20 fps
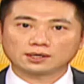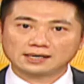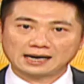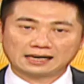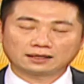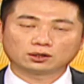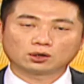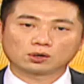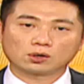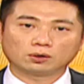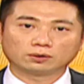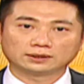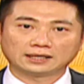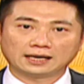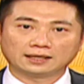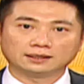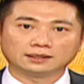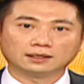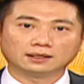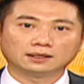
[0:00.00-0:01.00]
嘎到空
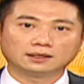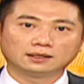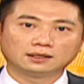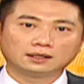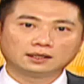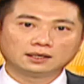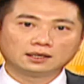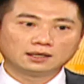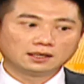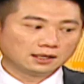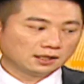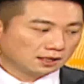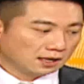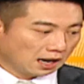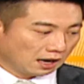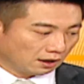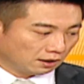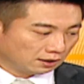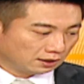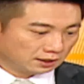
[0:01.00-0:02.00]
单的。
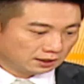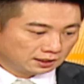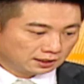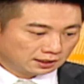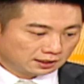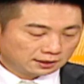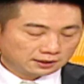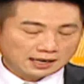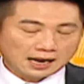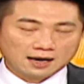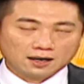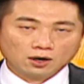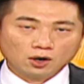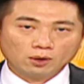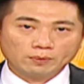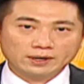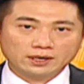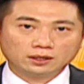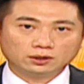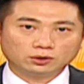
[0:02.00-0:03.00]
好，那后
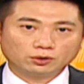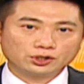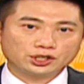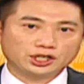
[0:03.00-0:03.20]
面的东